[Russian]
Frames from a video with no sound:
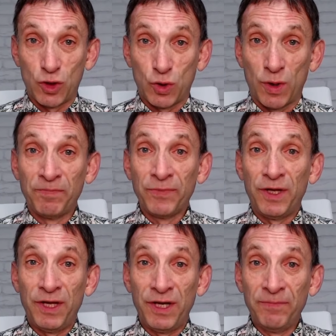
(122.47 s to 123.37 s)
что
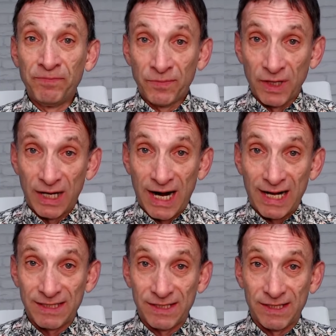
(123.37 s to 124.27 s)
и
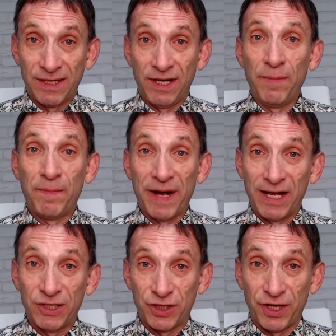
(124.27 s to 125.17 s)
рации, и
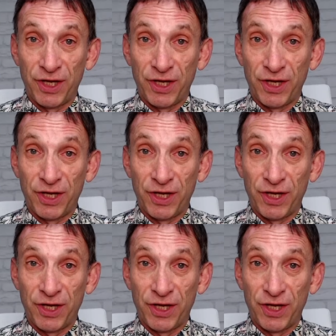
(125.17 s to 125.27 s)
пейджеры,